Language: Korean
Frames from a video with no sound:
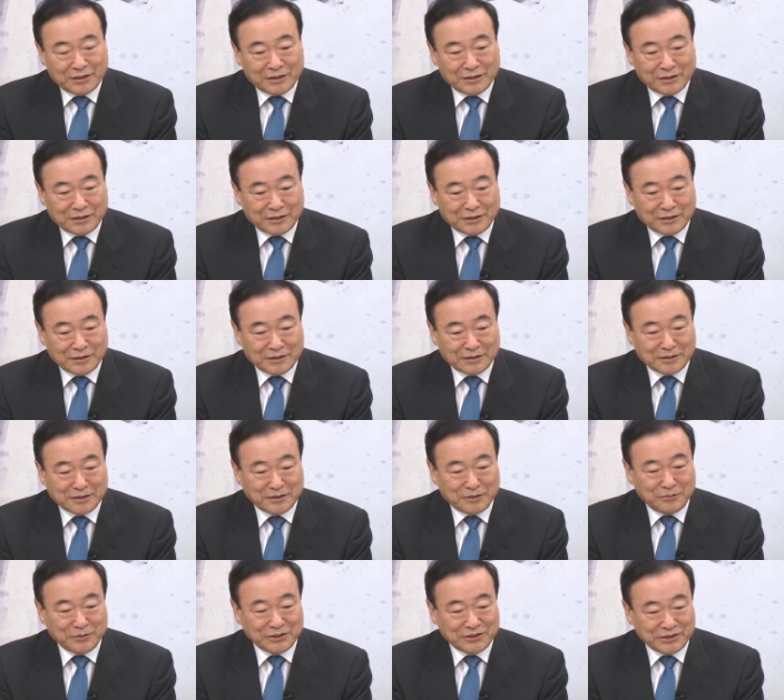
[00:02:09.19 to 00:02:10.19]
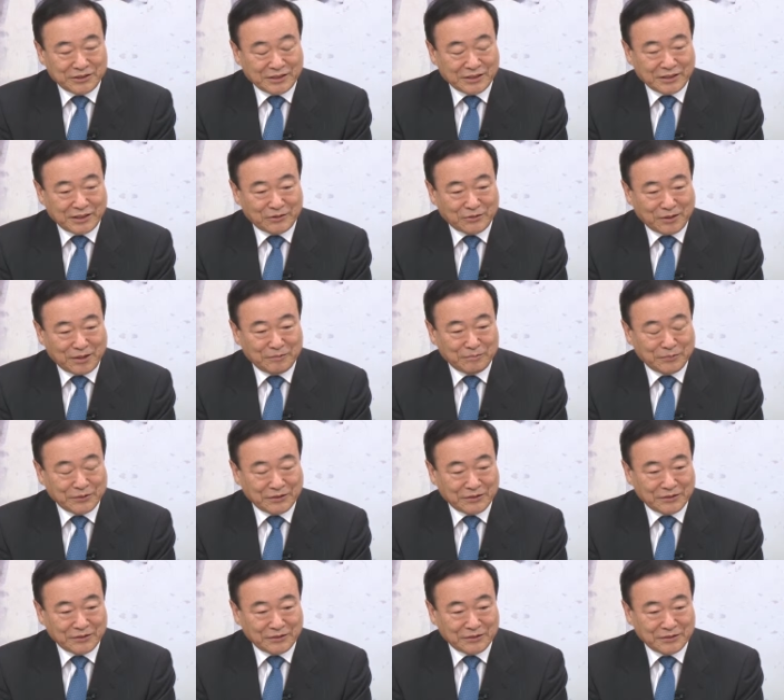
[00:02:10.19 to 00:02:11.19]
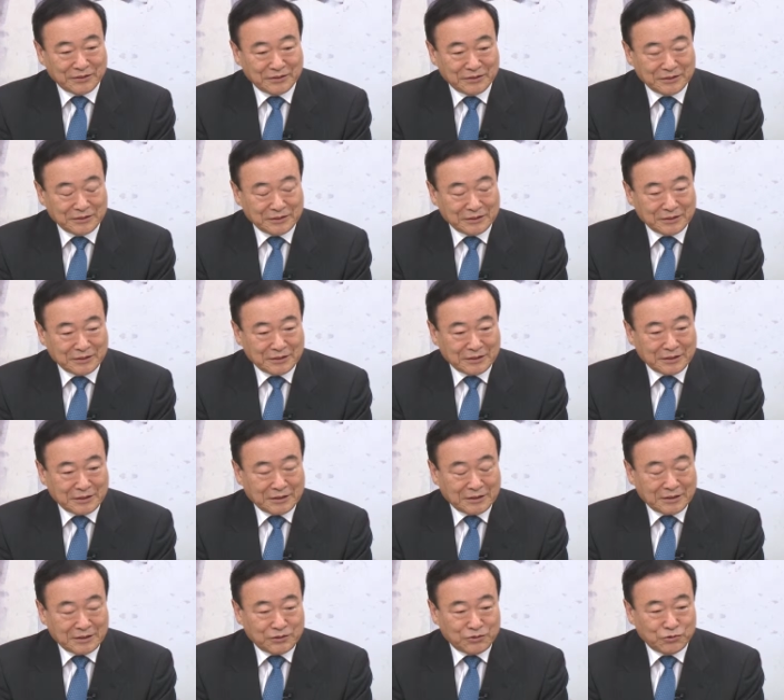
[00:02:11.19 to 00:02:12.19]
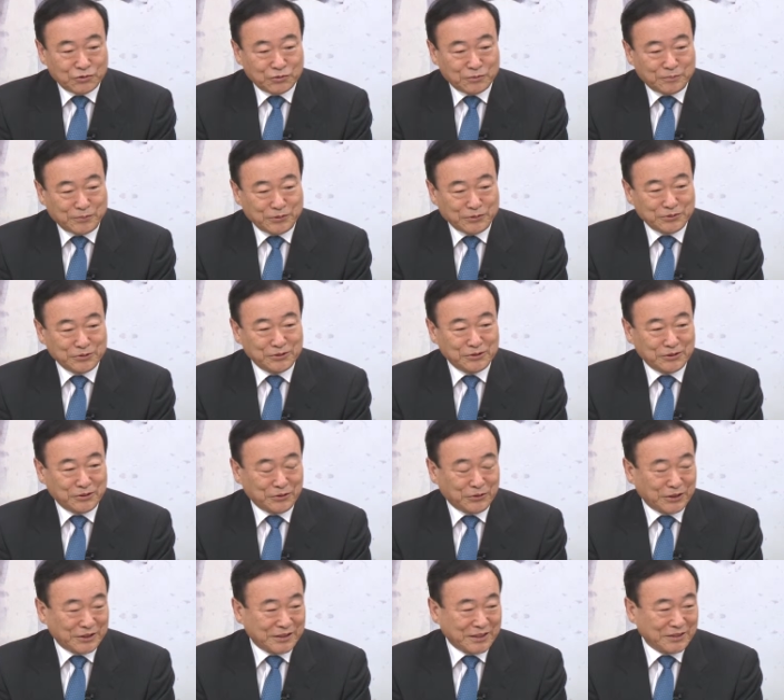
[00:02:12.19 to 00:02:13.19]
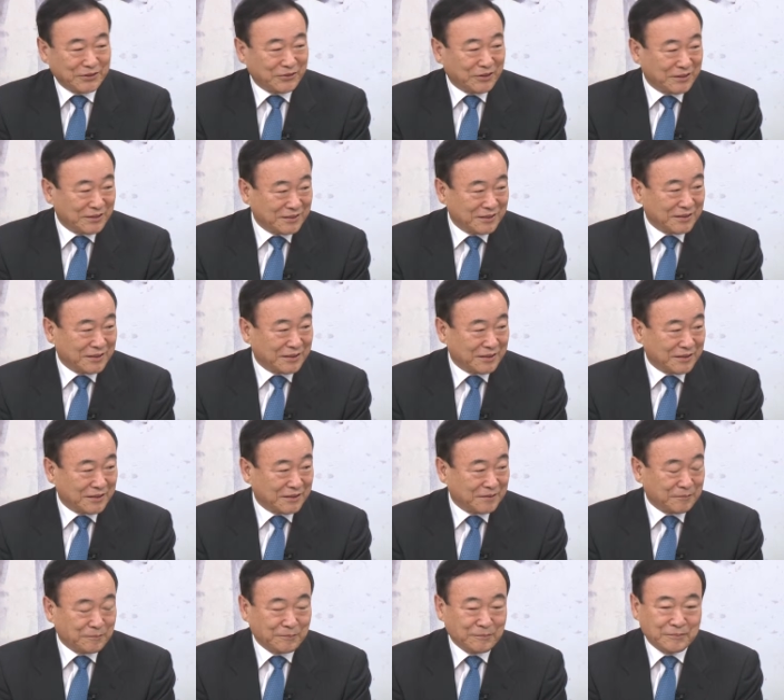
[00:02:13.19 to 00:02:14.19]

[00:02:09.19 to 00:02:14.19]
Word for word: 어, 그러면서 제가 또 한편 유피로 너 회장이 됐는데